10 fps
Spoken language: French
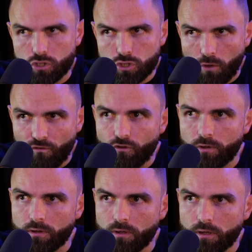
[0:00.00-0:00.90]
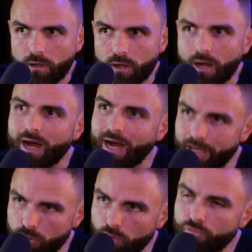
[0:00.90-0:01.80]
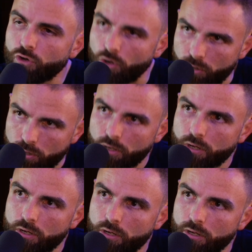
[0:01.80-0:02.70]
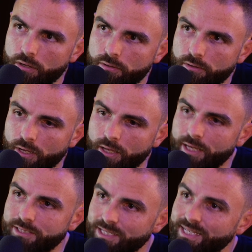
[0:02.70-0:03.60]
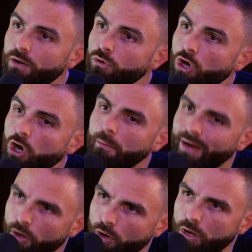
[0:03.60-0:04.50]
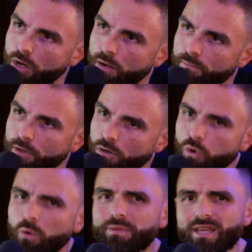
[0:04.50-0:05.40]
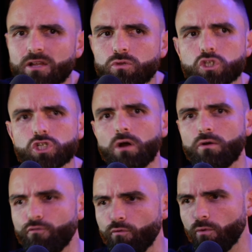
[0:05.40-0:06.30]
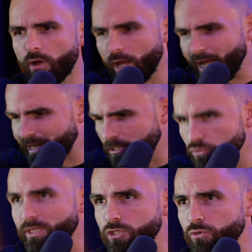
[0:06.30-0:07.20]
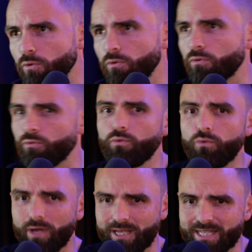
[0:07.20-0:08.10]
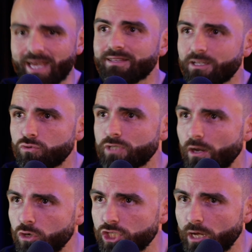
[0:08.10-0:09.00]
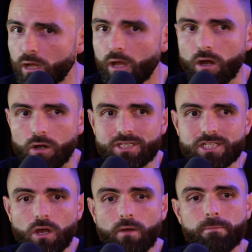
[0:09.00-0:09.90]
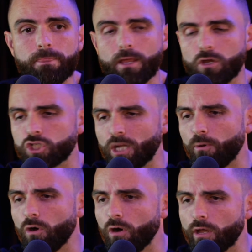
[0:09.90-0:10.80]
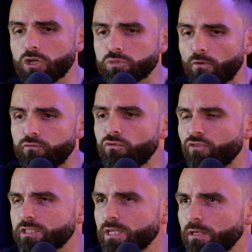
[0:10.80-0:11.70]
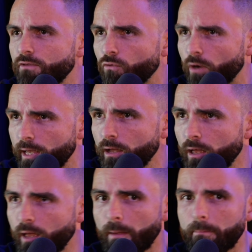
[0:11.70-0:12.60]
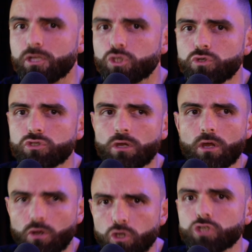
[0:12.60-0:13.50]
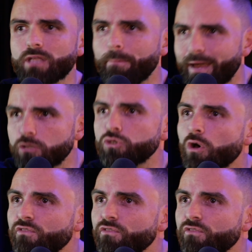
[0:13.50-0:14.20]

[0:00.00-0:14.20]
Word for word: sauf à être violent. Et c'est ça le grand malheur. Combien de gens vont à l'éducation ou essayent d'éduquer leur chien en disant j'apprends rien, je m'en fous, enfin tu sais, ils font rien, mais juste quand je t'appelle, tu